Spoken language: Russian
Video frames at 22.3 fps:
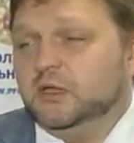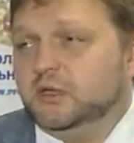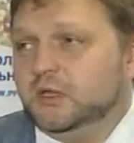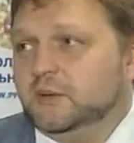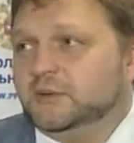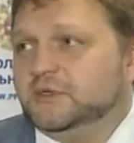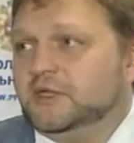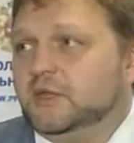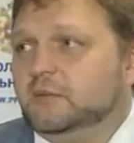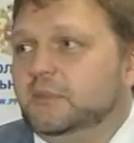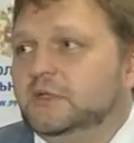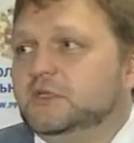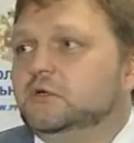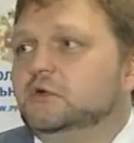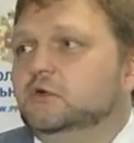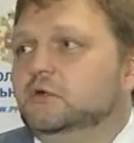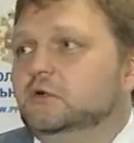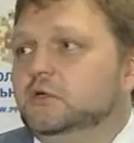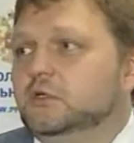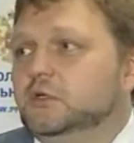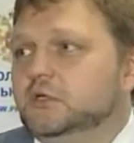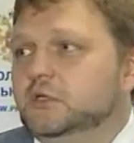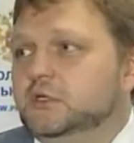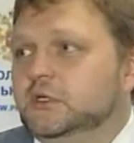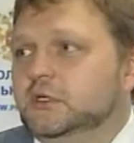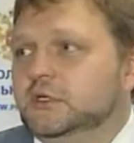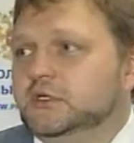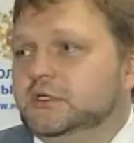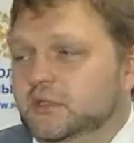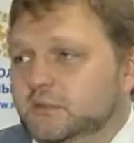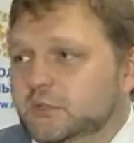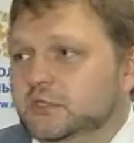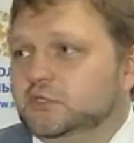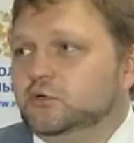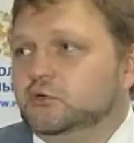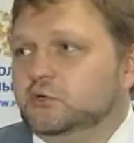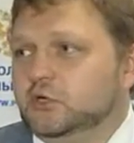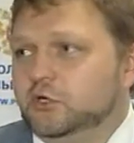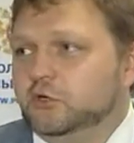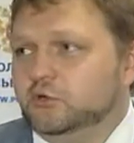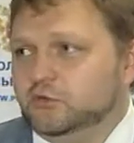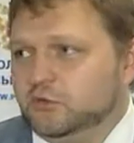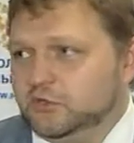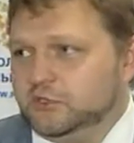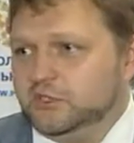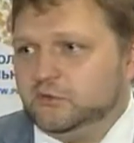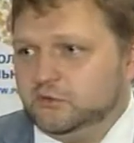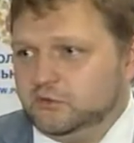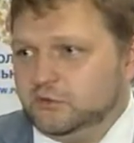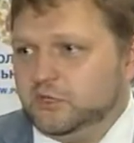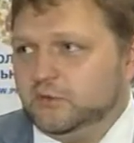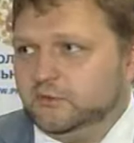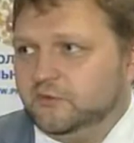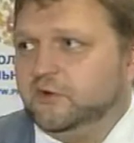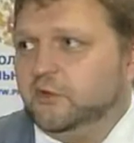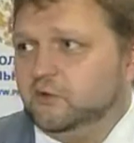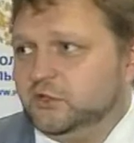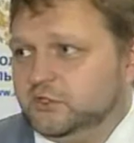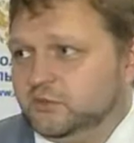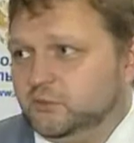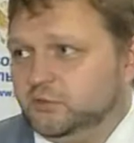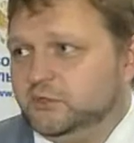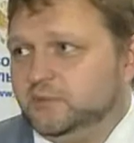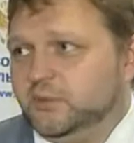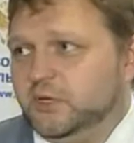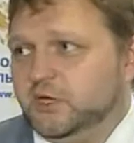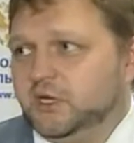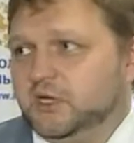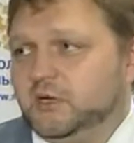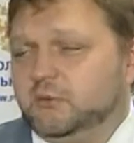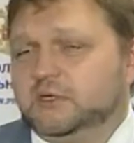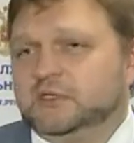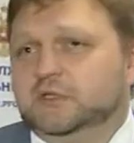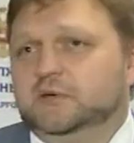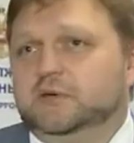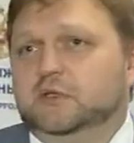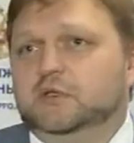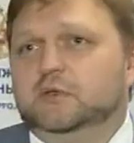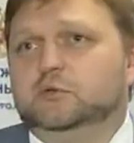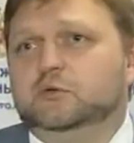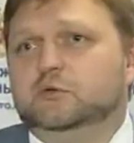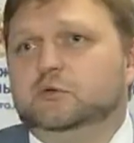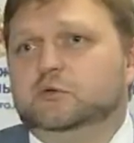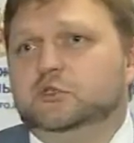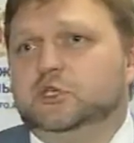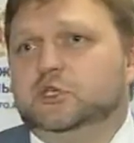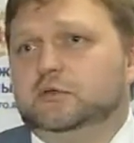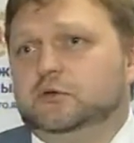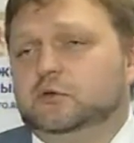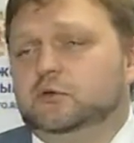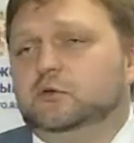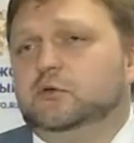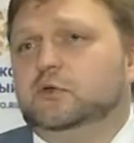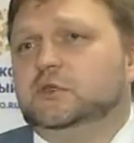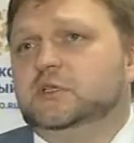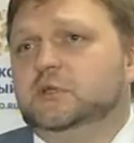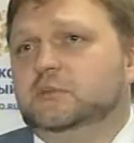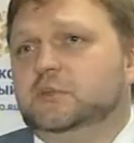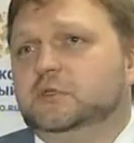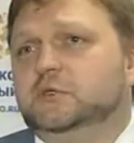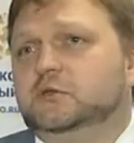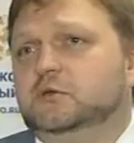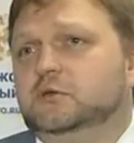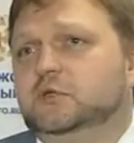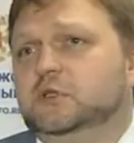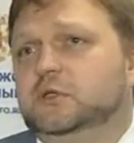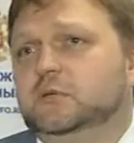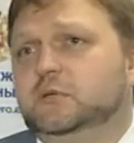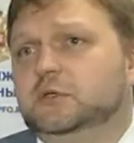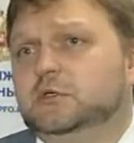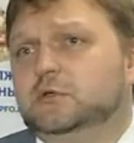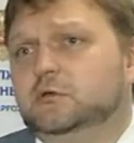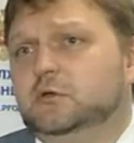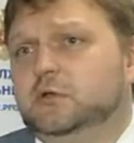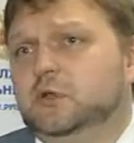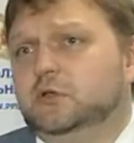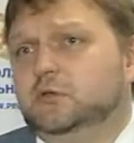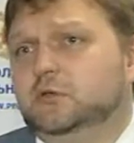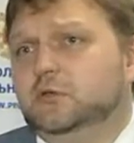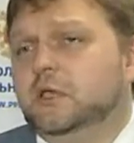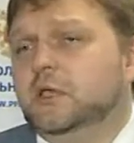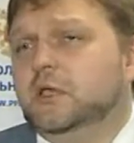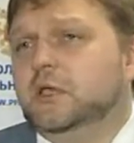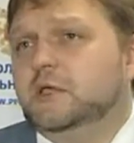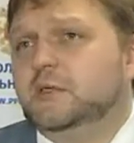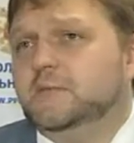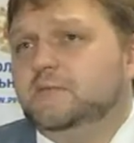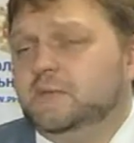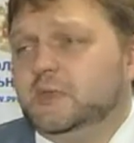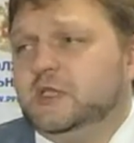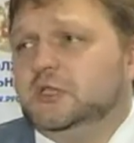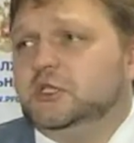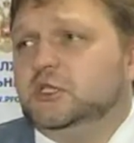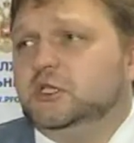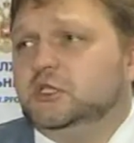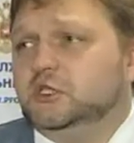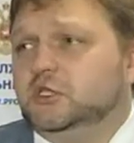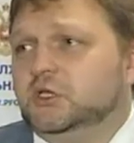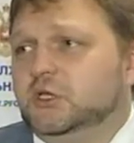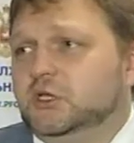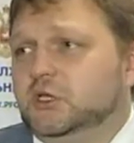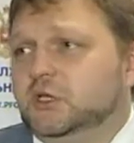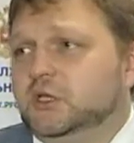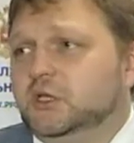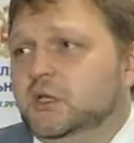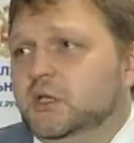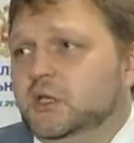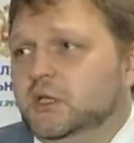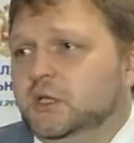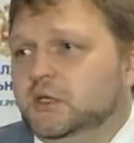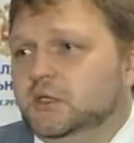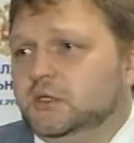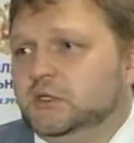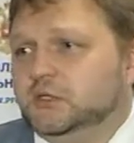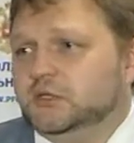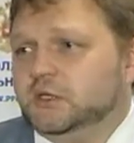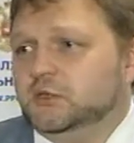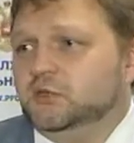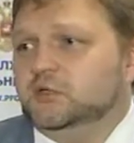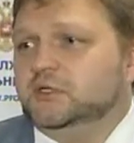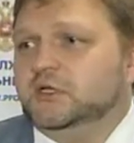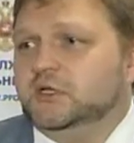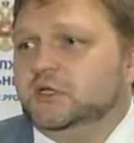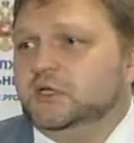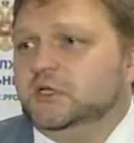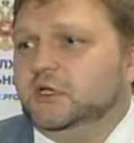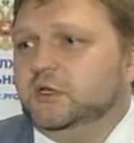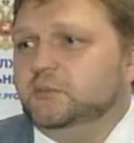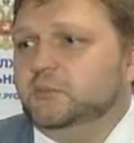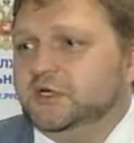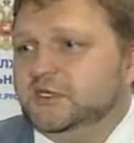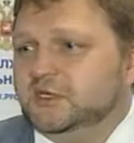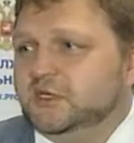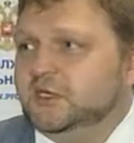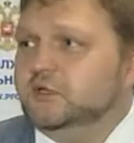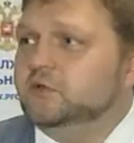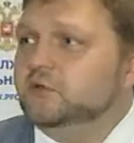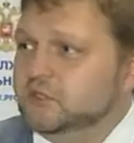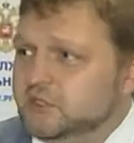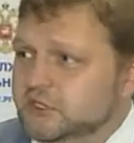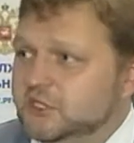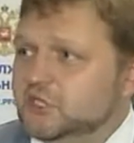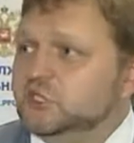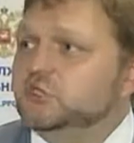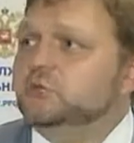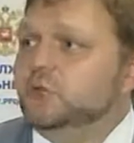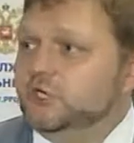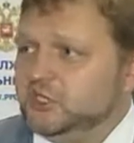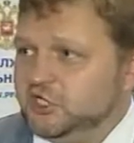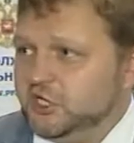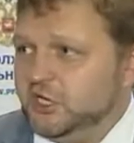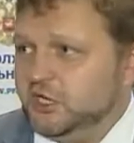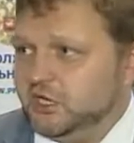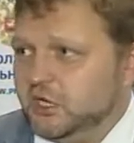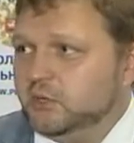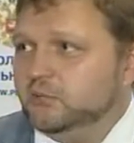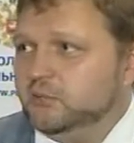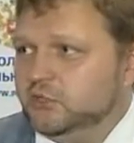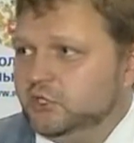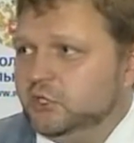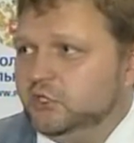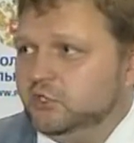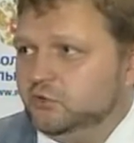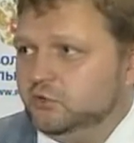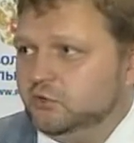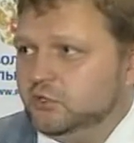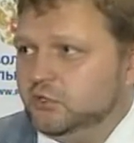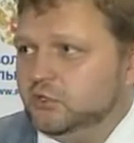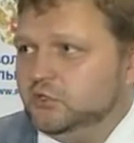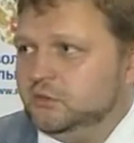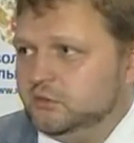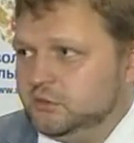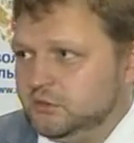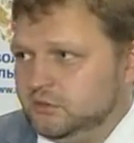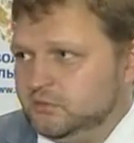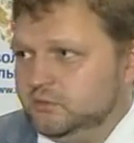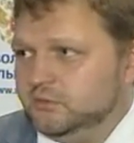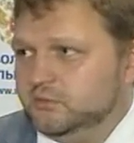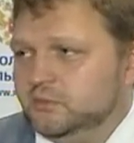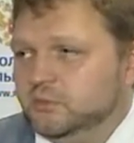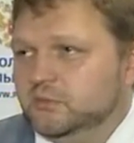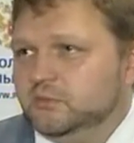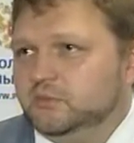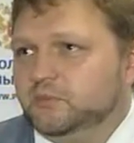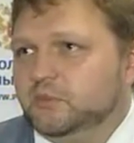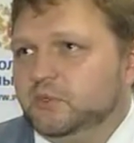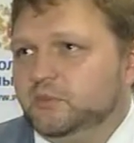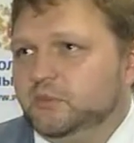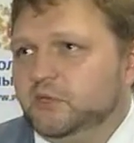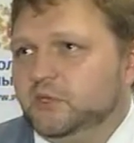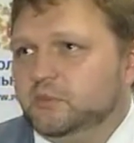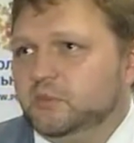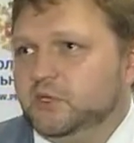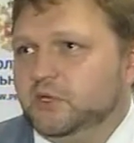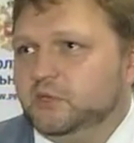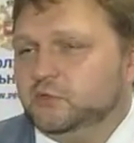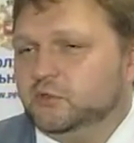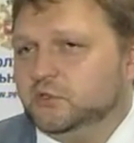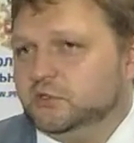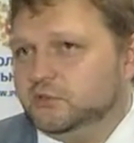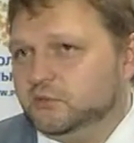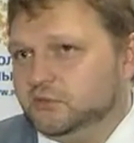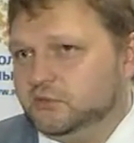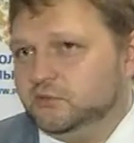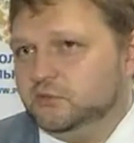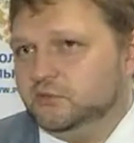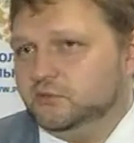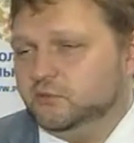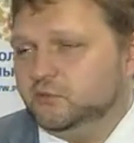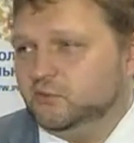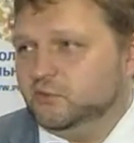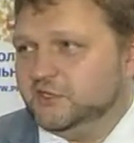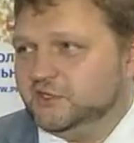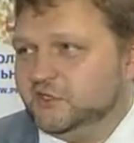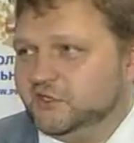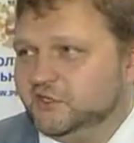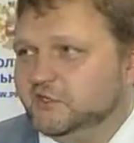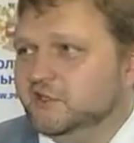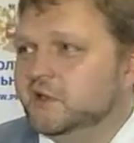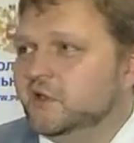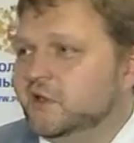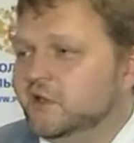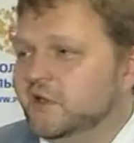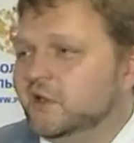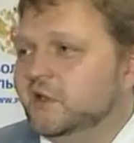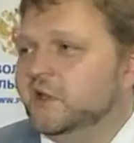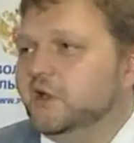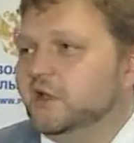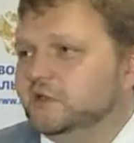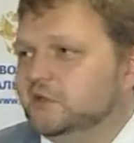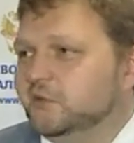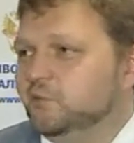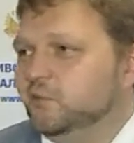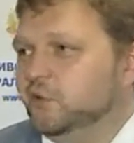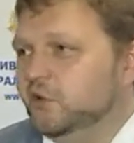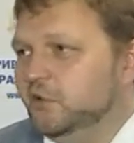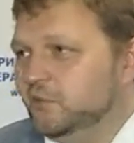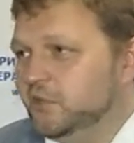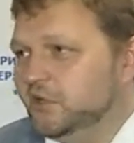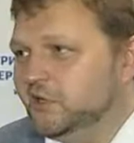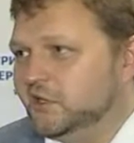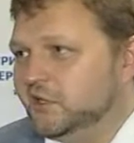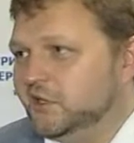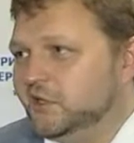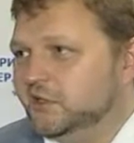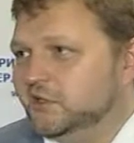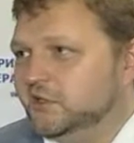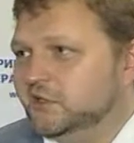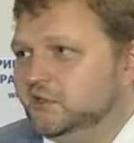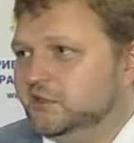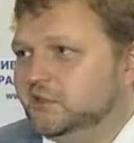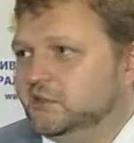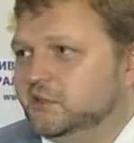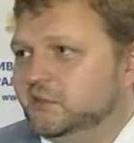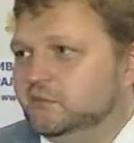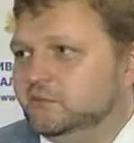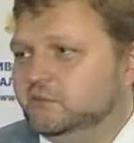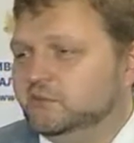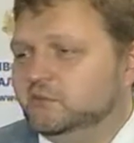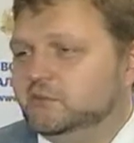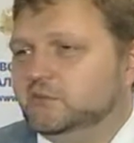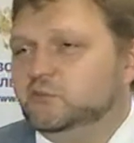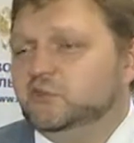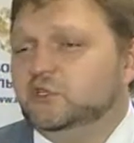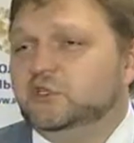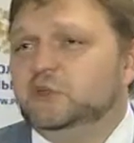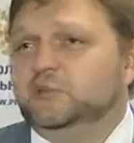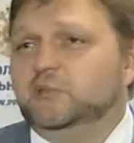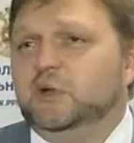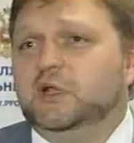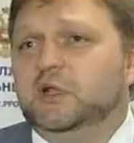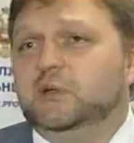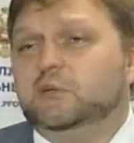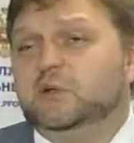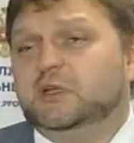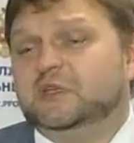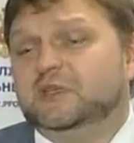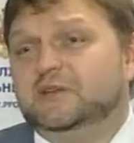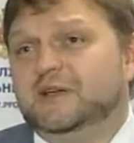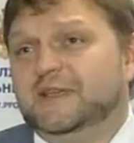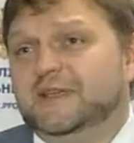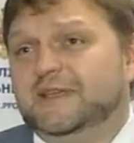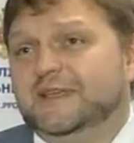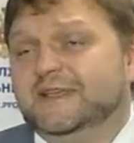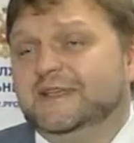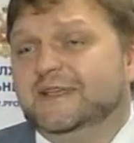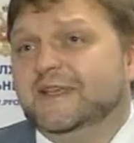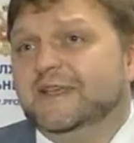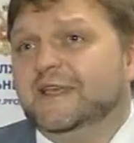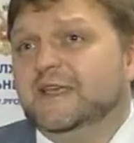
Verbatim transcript: там Слободской и Слободской район, то есть это там два у нас муниципальных образования будет участвовать, город Слободской и Слободской район. Достаточно, э, с одной стороны, репрезентативная, достаточно большая как бы, территория, то есть, мы понимаем, то есть э, у нас есть гораздо более мелкие там, муниципальные образования.